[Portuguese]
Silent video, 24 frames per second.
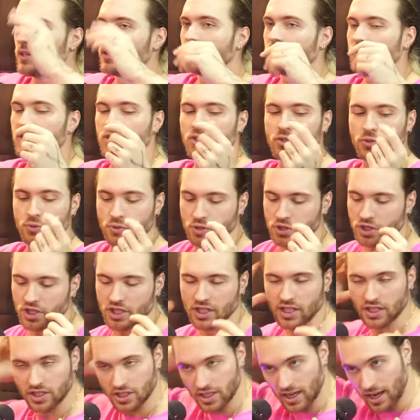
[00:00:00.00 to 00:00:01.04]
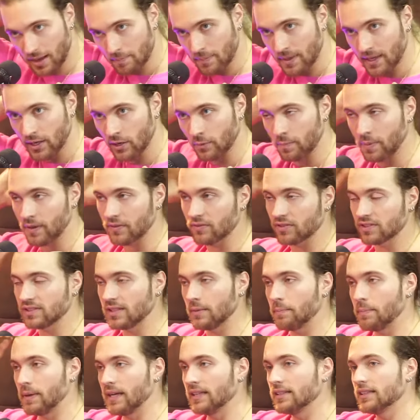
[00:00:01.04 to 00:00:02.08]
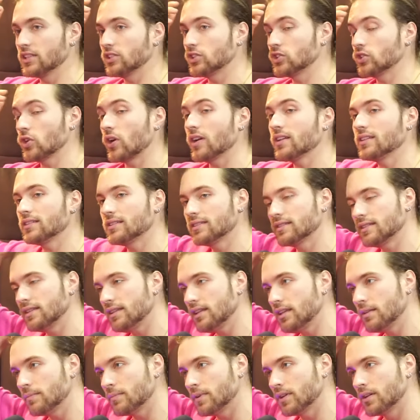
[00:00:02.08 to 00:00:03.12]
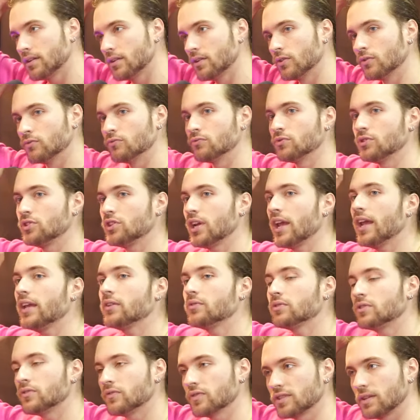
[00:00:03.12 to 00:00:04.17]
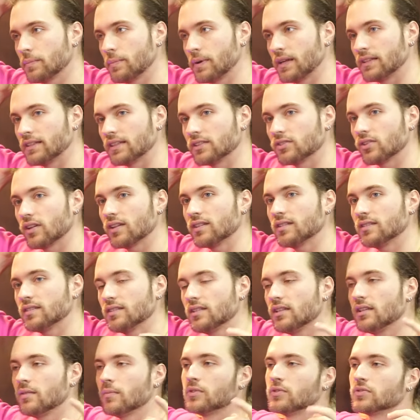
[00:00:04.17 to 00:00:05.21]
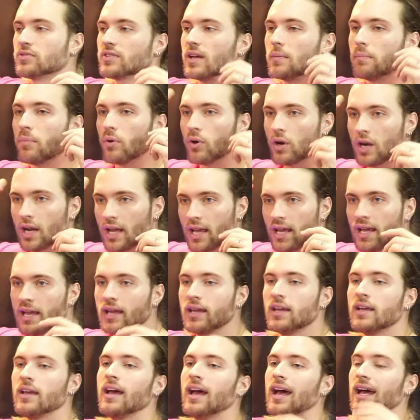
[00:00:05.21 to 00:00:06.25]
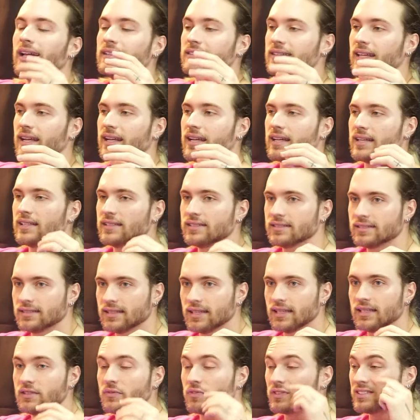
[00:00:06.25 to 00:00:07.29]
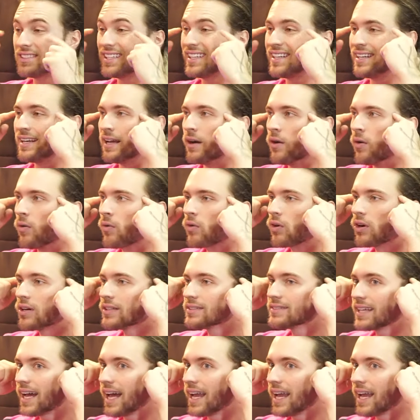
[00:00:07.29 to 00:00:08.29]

de xuxinha de cabelo para você prender só em cima, um jeito de você prender só em cima, de usar boné até crescer, de você não cortar a